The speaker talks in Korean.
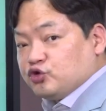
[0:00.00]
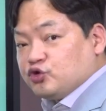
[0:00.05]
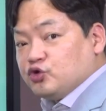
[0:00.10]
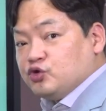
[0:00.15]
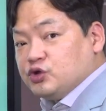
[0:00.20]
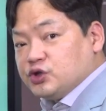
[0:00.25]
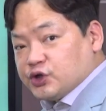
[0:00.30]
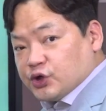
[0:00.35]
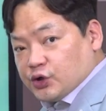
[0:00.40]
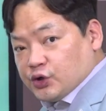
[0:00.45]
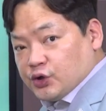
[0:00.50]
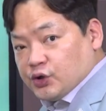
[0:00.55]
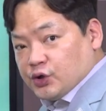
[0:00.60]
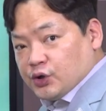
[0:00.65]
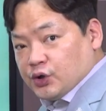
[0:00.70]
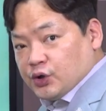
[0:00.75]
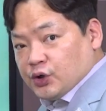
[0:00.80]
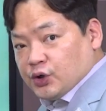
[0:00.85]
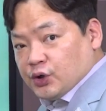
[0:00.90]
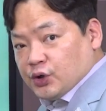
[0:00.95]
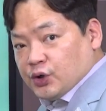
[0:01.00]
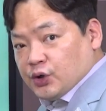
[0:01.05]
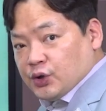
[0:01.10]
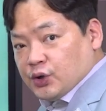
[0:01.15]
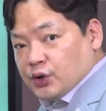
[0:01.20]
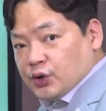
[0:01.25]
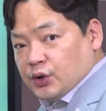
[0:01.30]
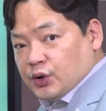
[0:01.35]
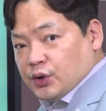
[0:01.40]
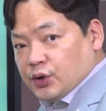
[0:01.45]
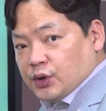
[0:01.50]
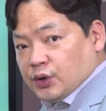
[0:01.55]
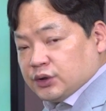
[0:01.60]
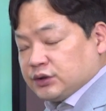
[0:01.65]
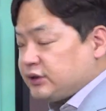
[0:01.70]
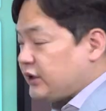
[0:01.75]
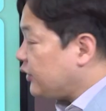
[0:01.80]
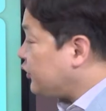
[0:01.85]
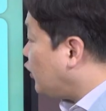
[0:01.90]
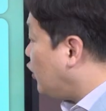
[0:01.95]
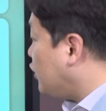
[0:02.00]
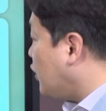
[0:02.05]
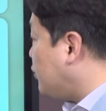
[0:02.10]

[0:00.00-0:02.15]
줄죠. 그래서